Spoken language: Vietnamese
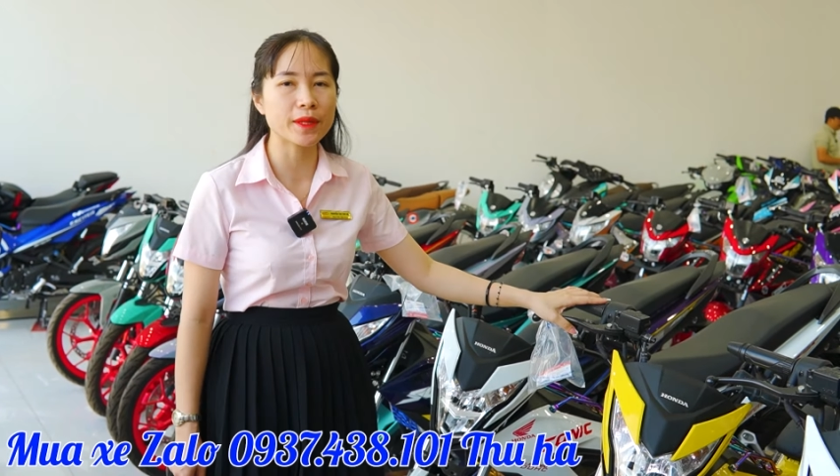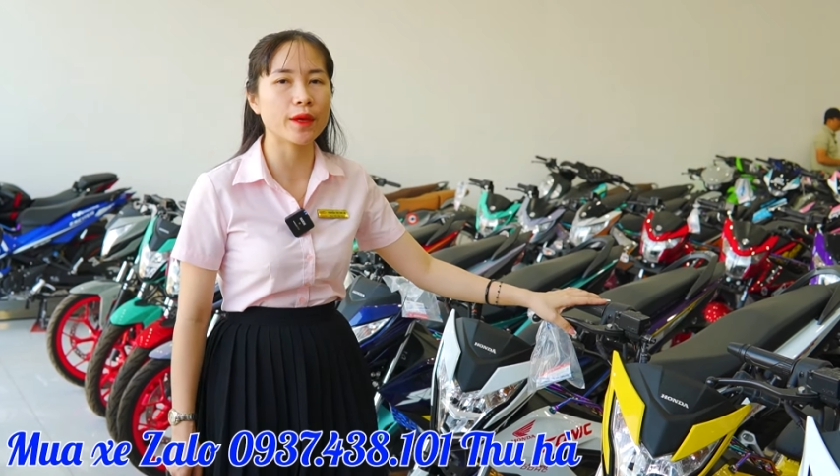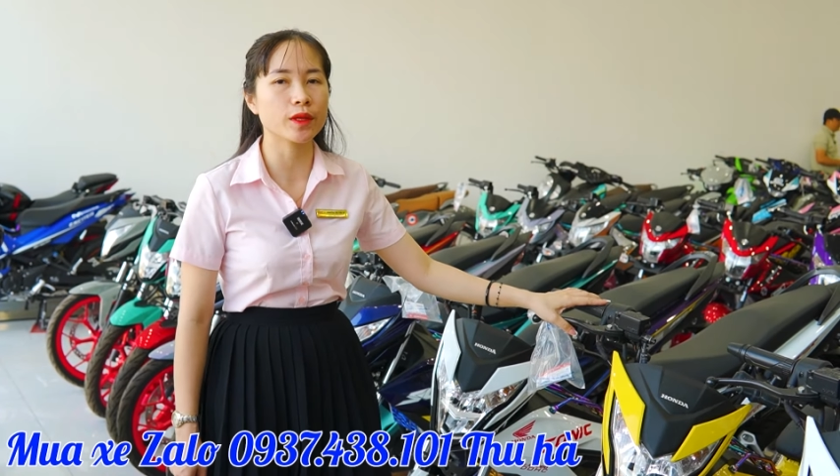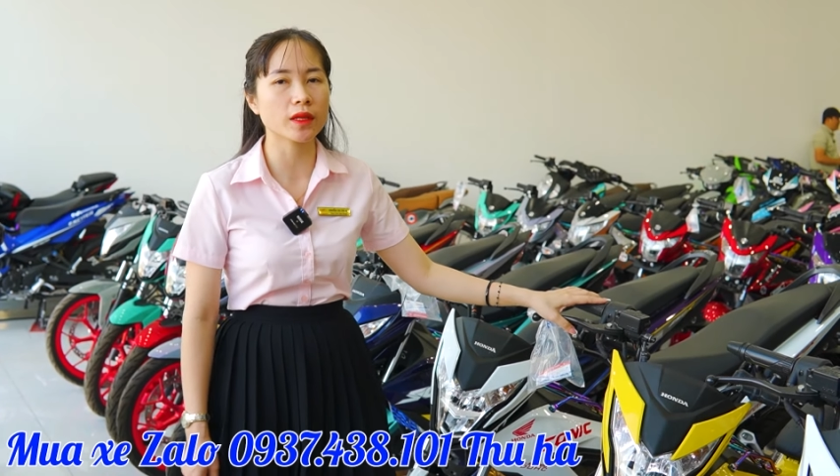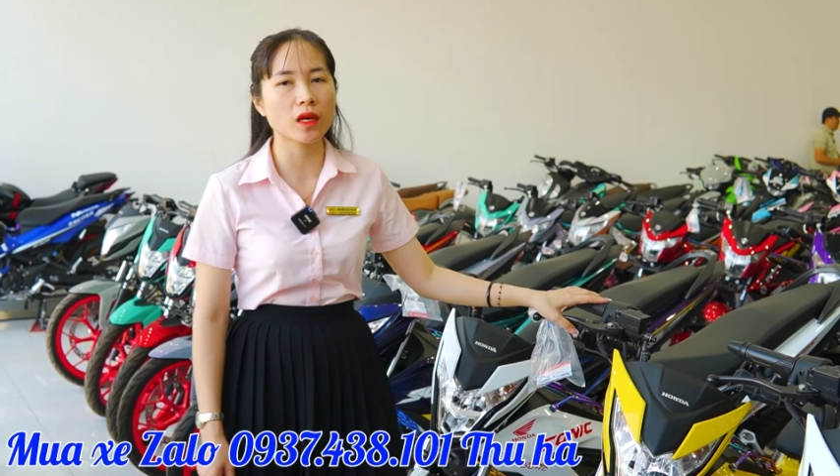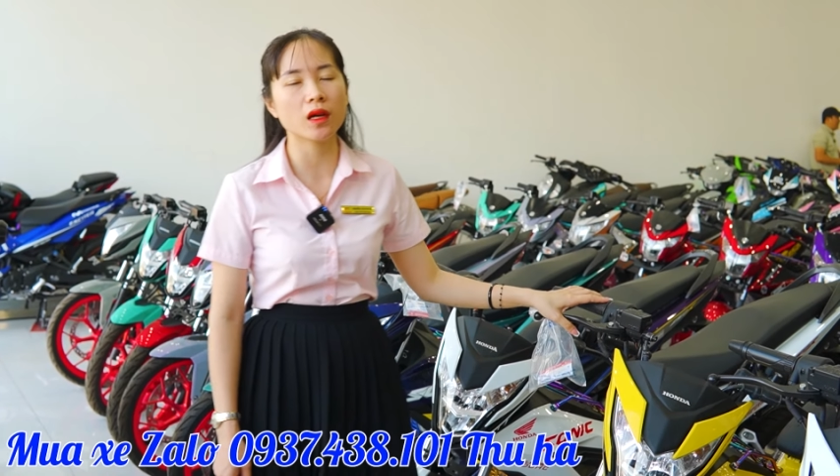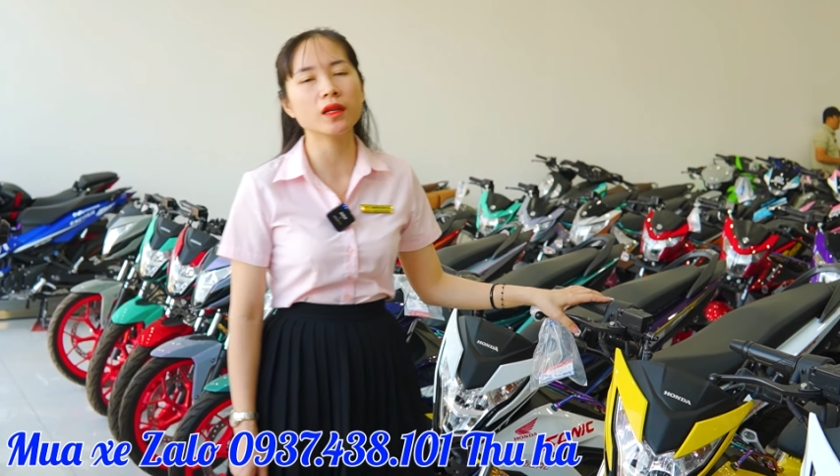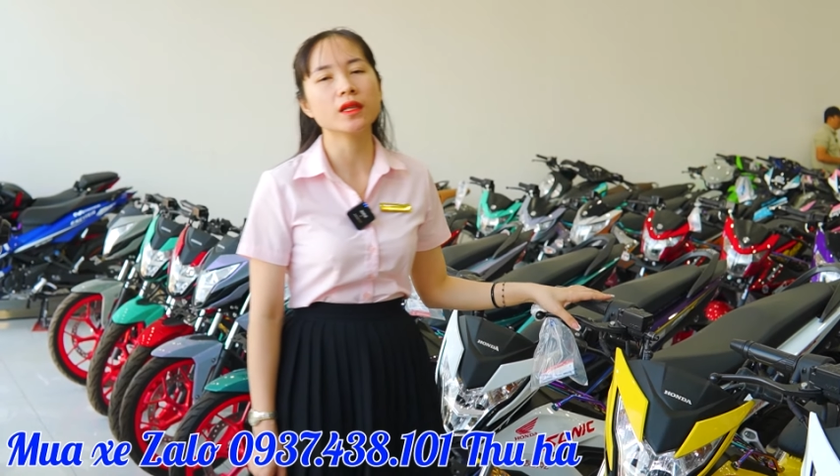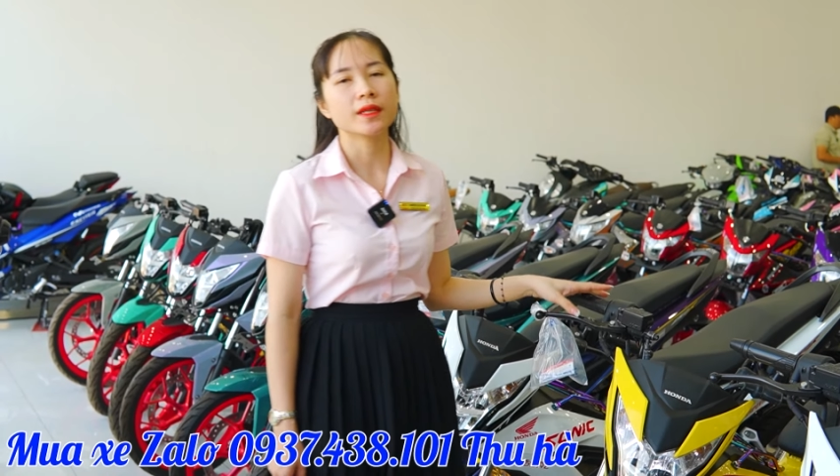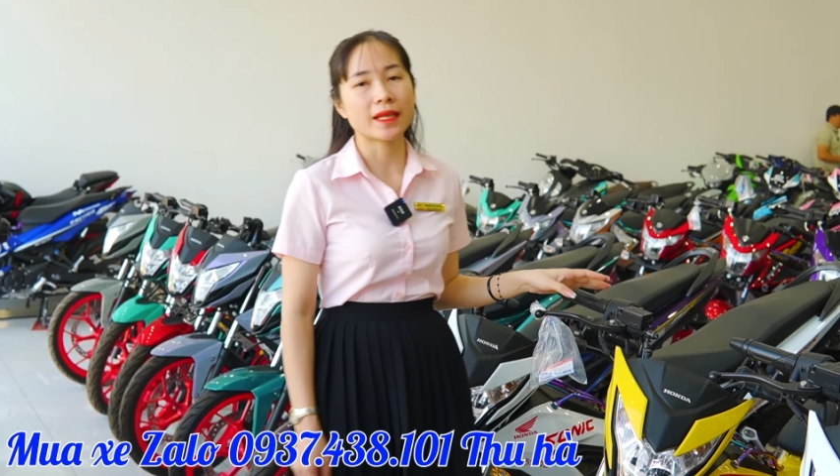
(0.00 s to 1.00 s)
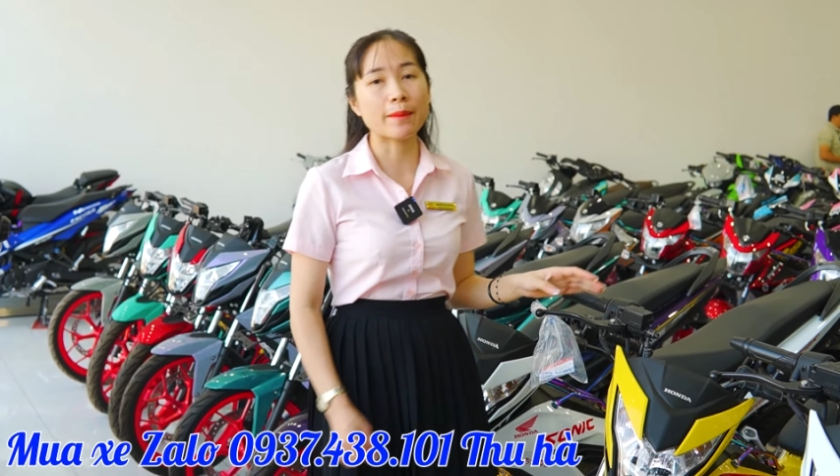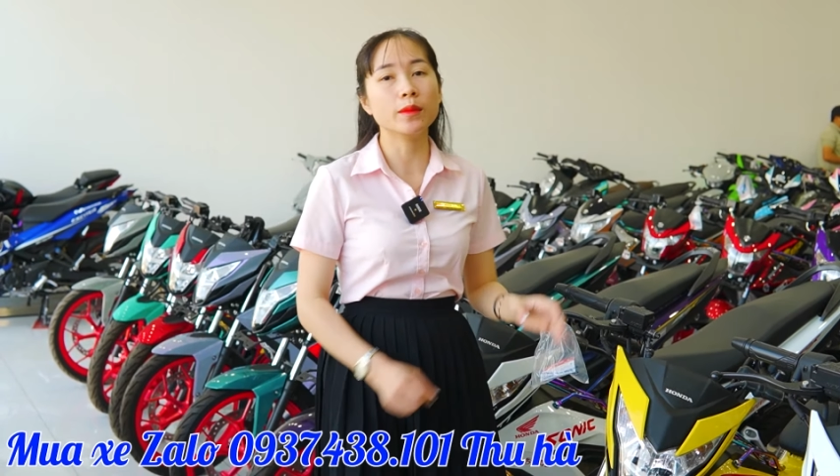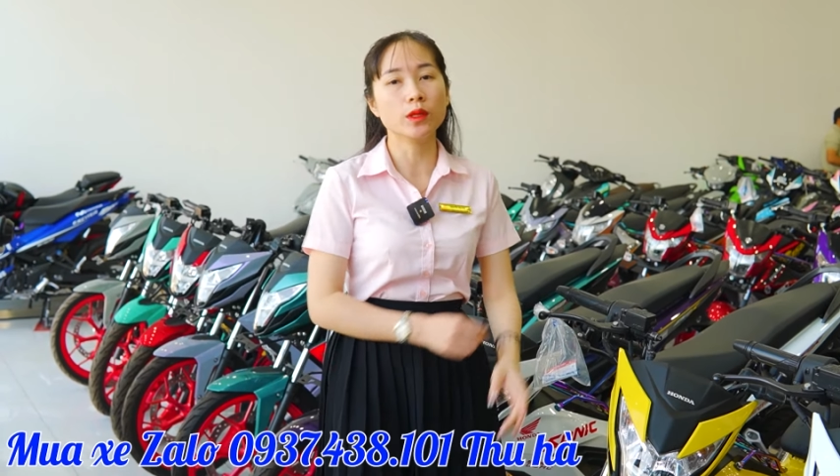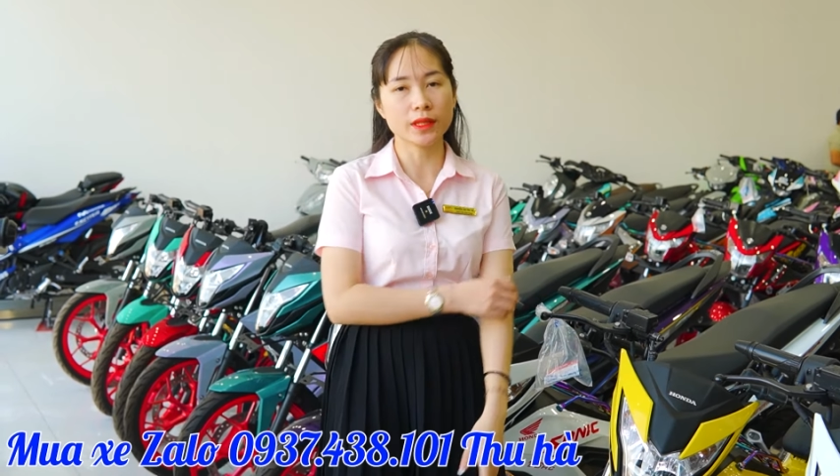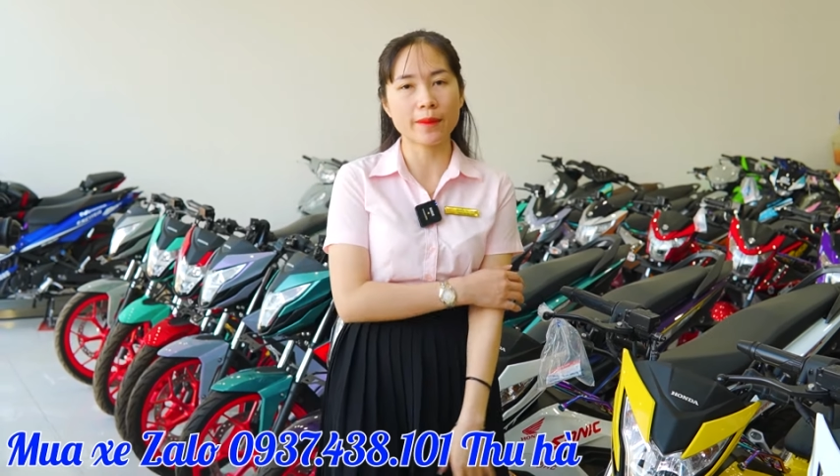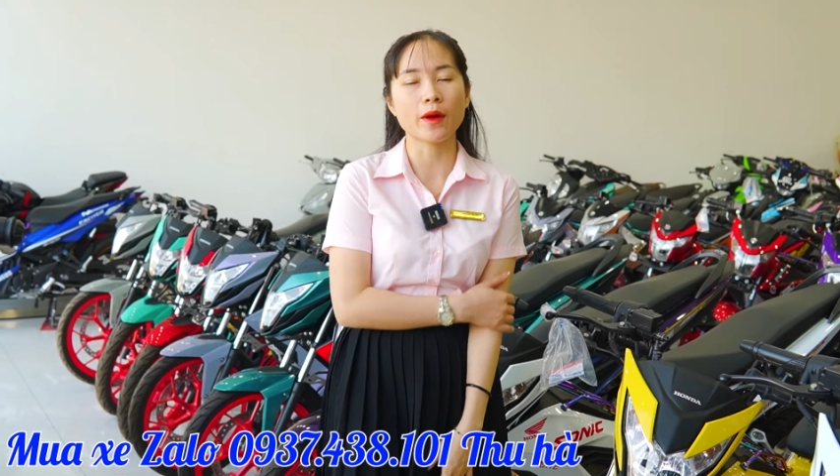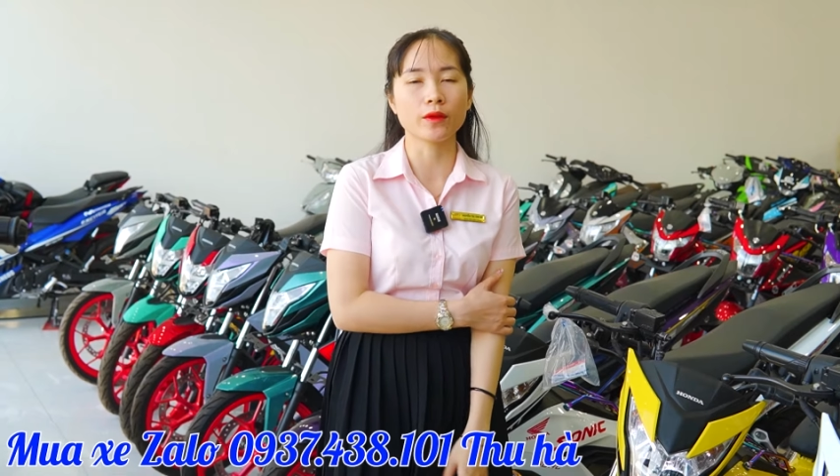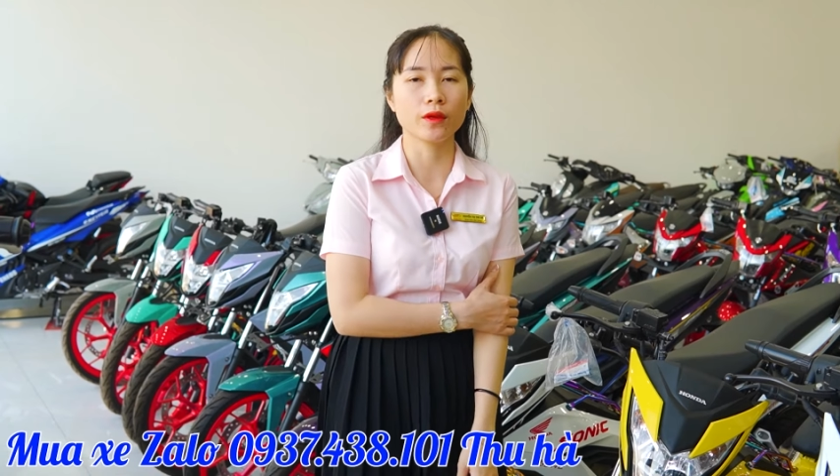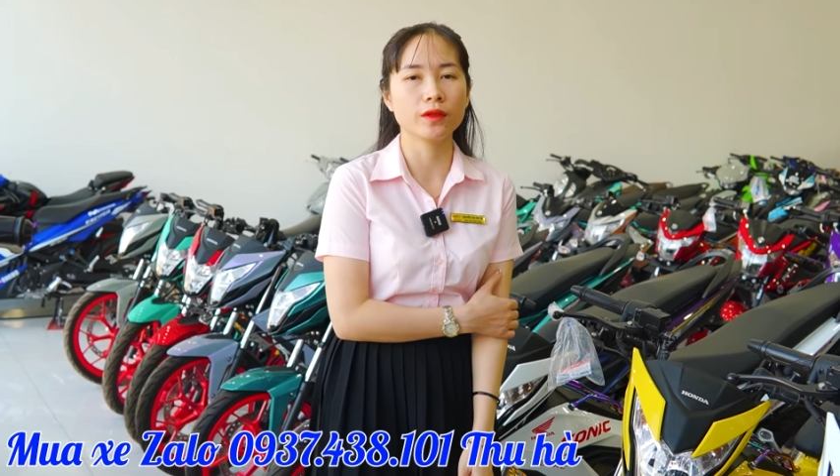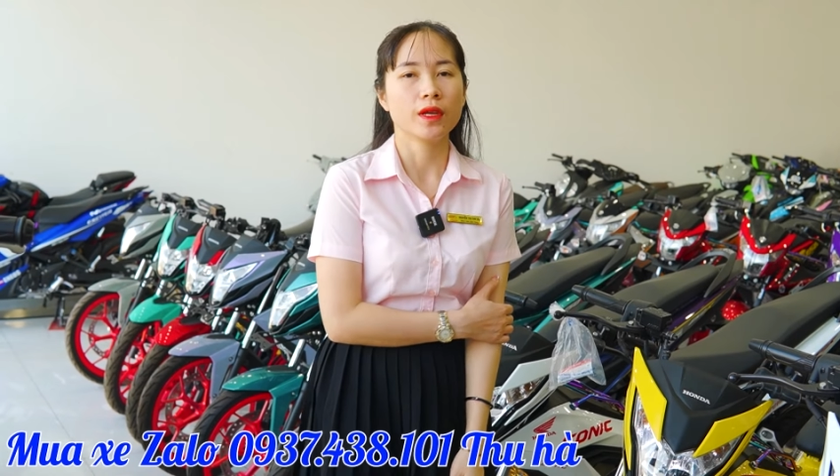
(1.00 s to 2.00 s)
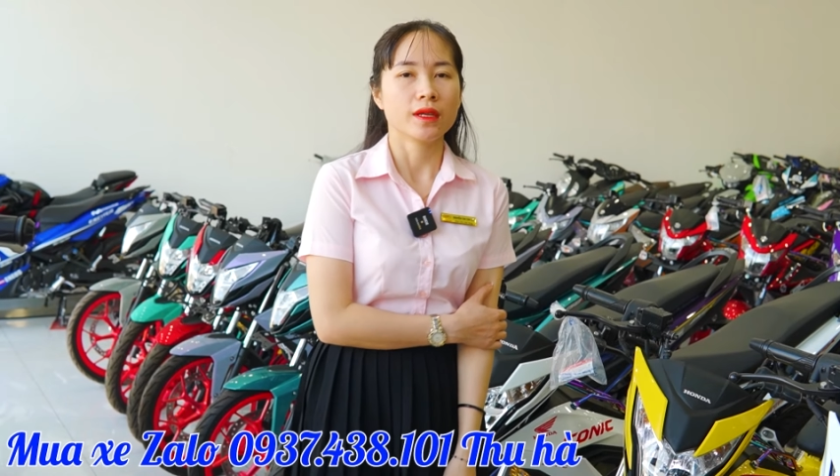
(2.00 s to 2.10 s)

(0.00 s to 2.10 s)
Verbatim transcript: triệu cho tới 50 nha mọi người